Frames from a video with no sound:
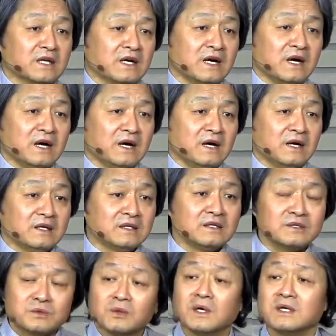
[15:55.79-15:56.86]
아,
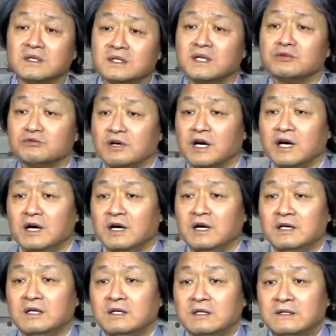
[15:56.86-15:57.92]
그리스도가 은혜구나.
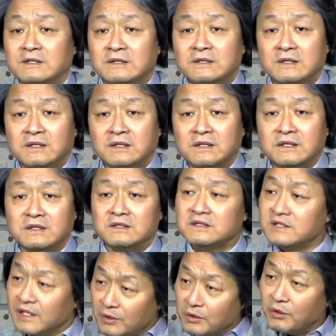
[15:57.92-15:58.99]
그래서
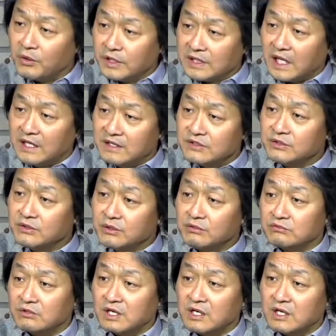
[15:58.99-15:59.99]
은혜로 거기 달리신 거구나.